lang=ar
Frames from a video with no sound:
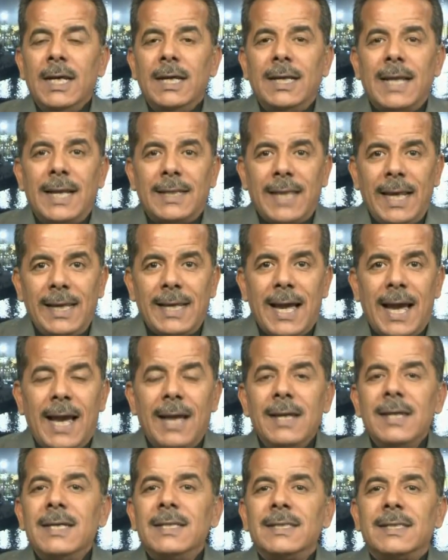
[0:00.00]
لديها
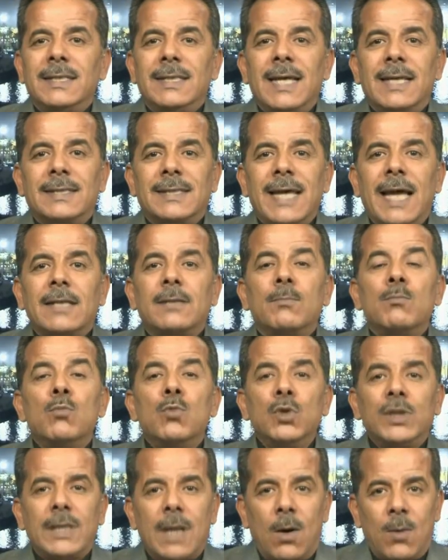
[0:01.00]
سياسات
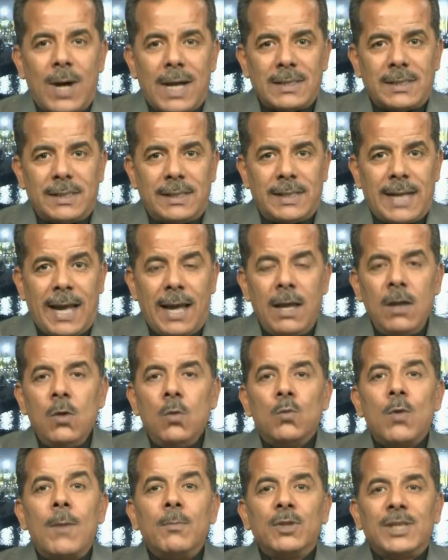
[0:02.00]
متوازنة
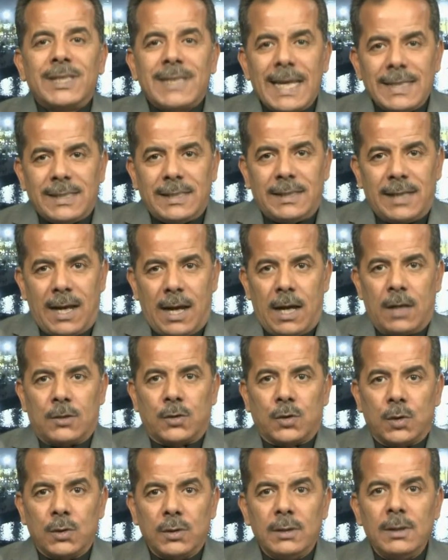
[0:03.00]
ومتزنة
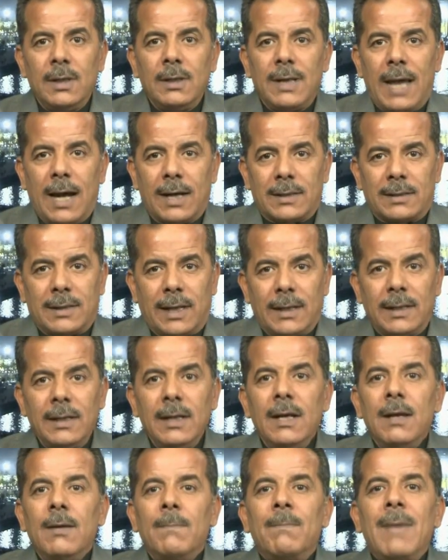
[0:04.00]
أقصد أكثر
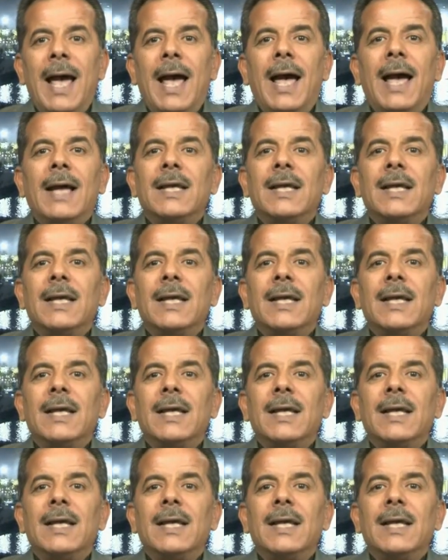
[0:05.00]
مع